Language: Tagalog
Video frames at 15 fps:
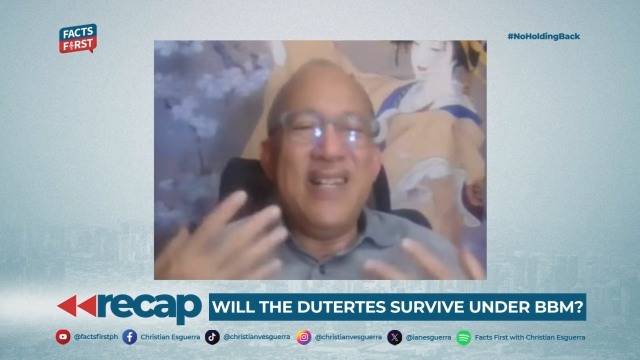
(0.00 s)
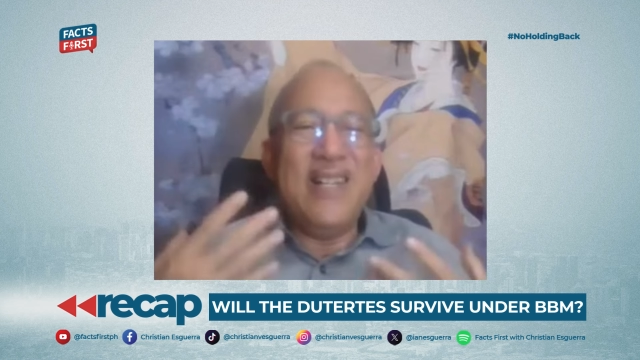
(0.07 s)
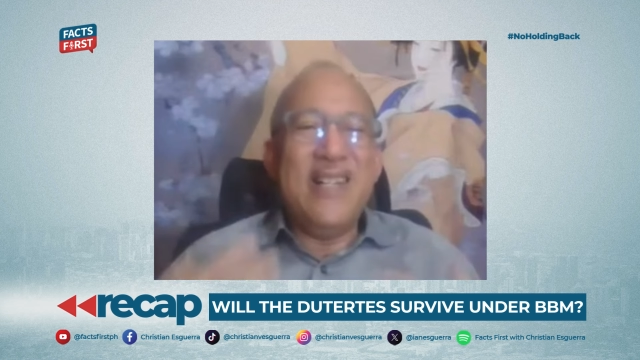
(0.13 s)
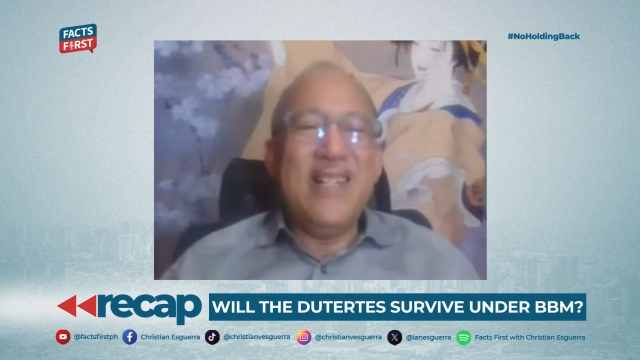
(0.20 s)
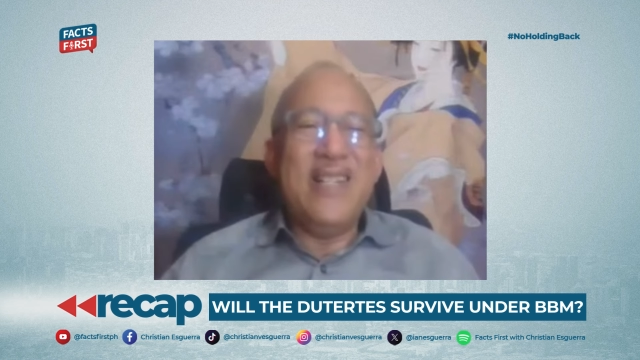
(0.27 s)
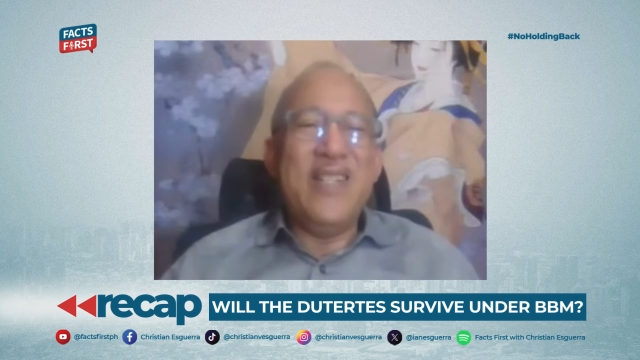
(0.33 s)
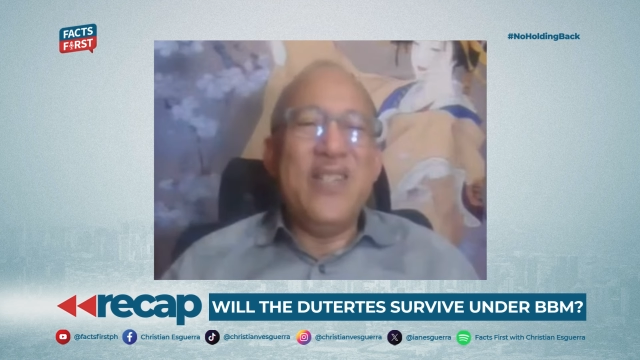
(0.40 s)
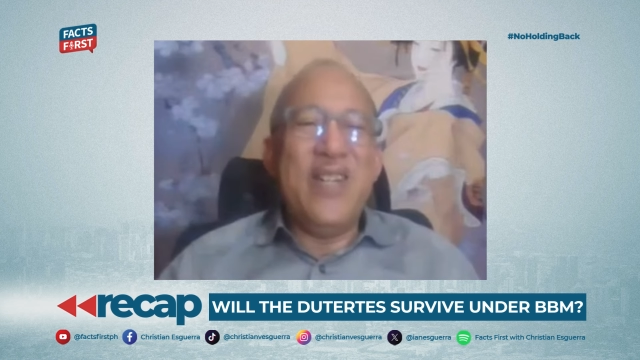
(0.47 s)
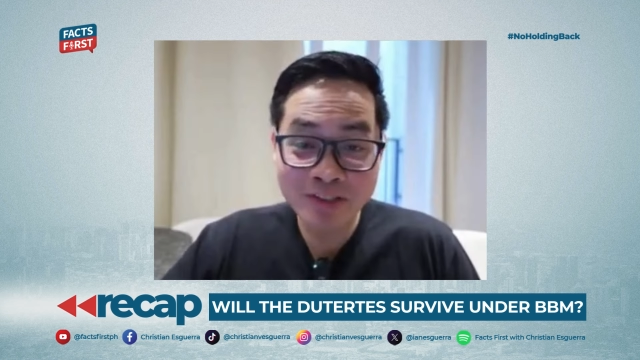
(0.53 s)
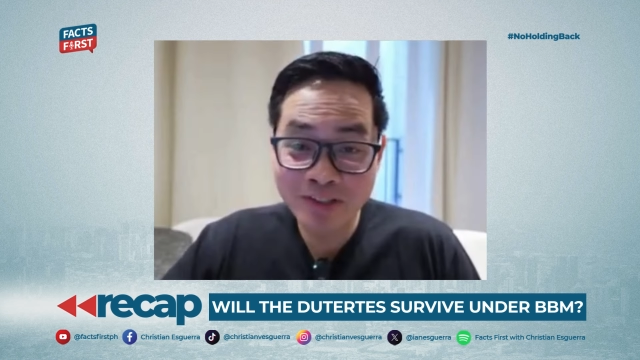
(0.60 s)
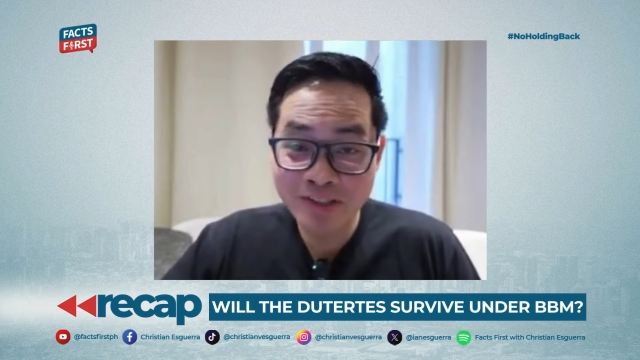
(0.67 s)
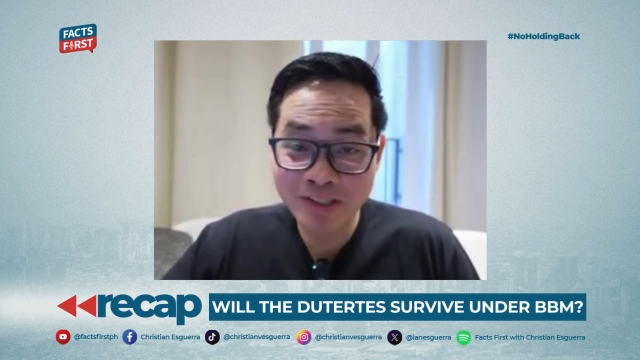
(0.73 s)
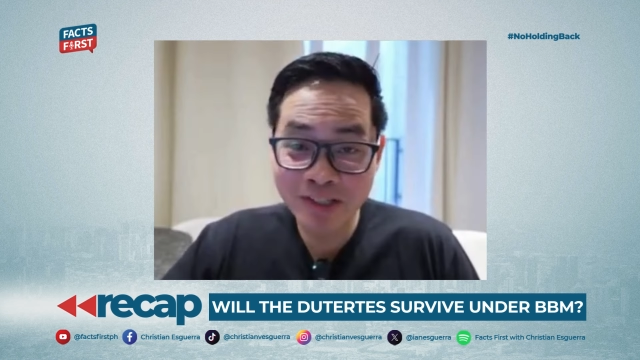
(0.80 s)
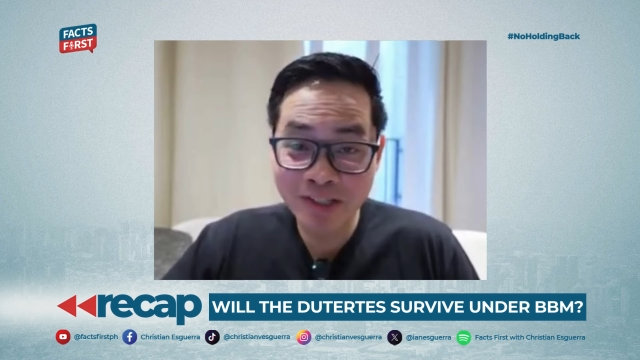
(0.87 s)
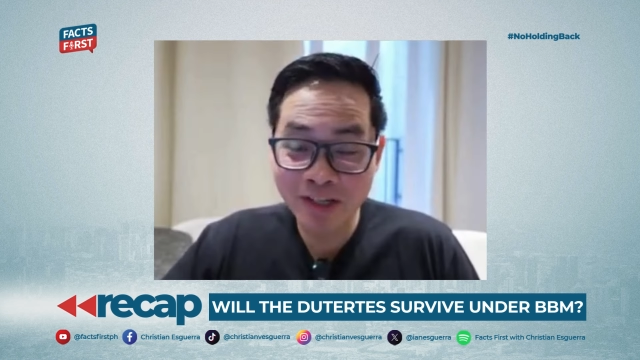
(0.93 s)
Pero kasi
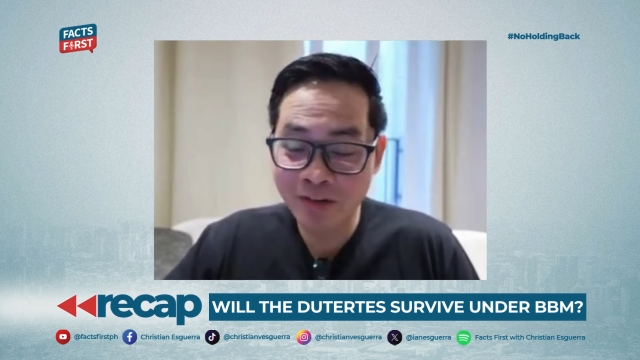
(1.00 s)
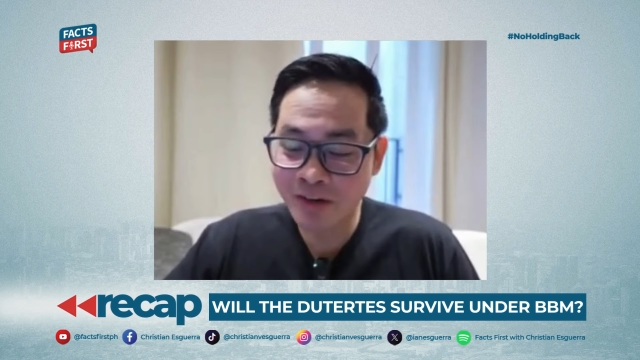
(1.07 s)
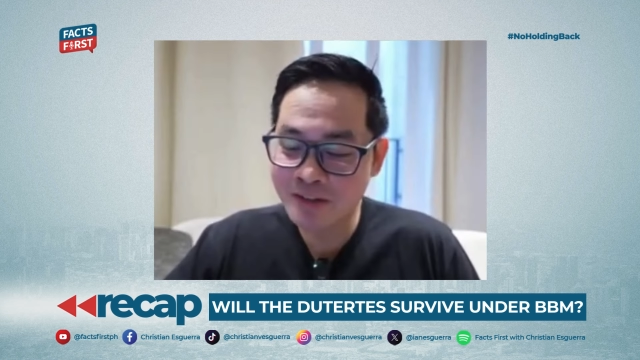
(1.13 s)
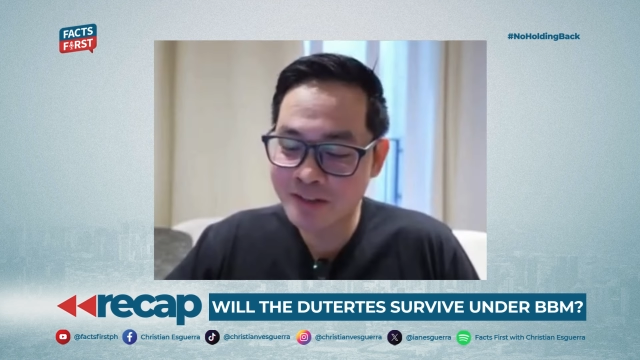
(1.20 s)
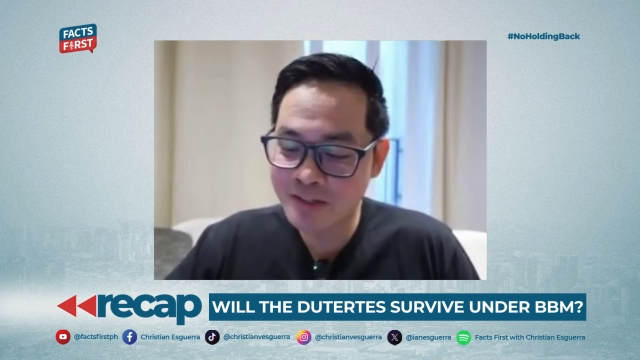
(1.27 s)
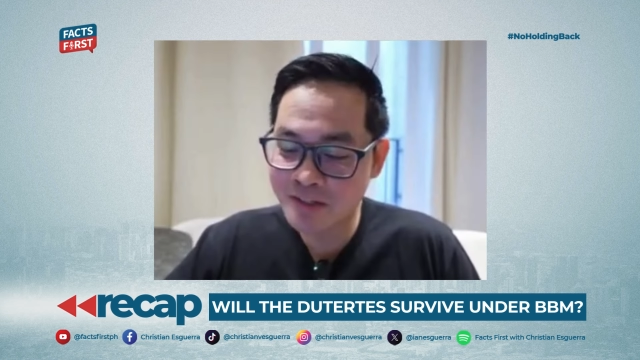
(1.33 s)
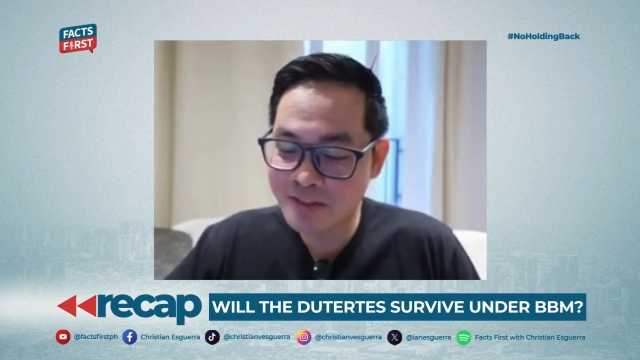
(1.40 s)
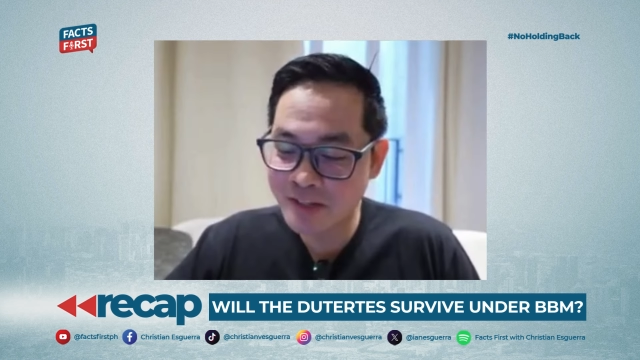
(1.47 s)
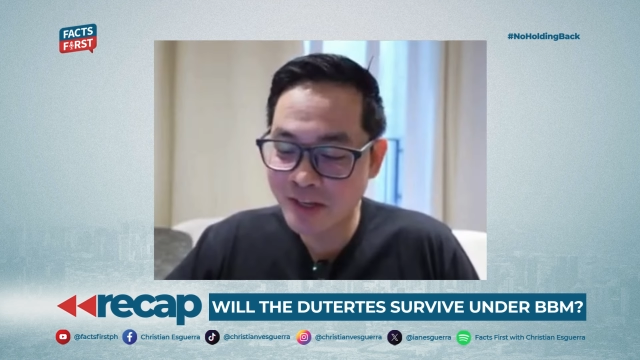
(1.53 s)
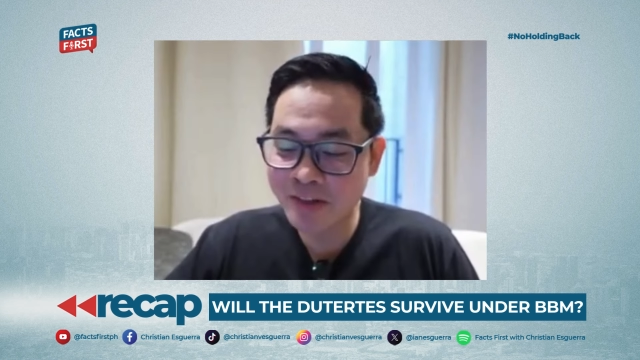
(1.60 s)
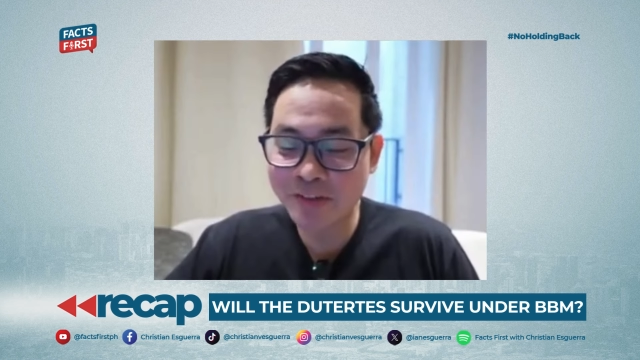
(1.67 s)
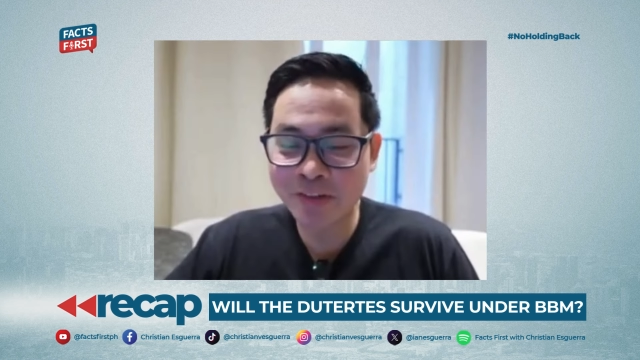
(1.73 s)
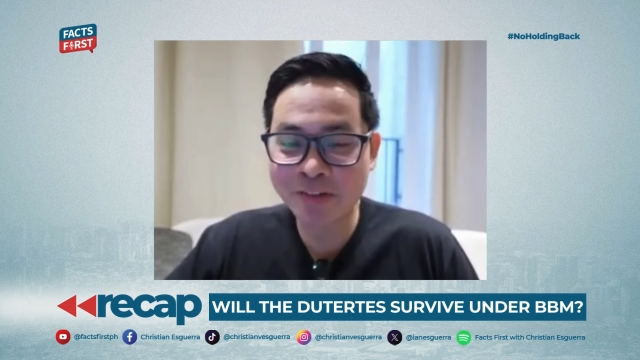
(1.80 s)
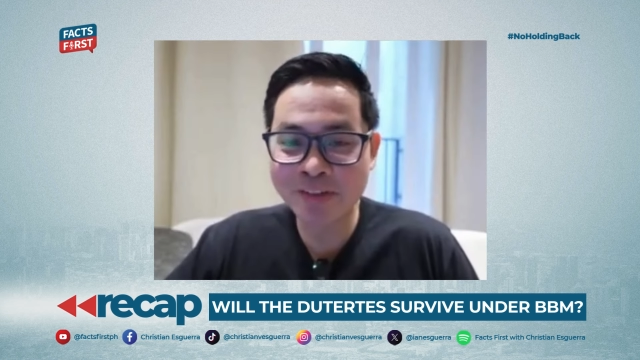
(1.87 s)
si, ano kasi, si Senator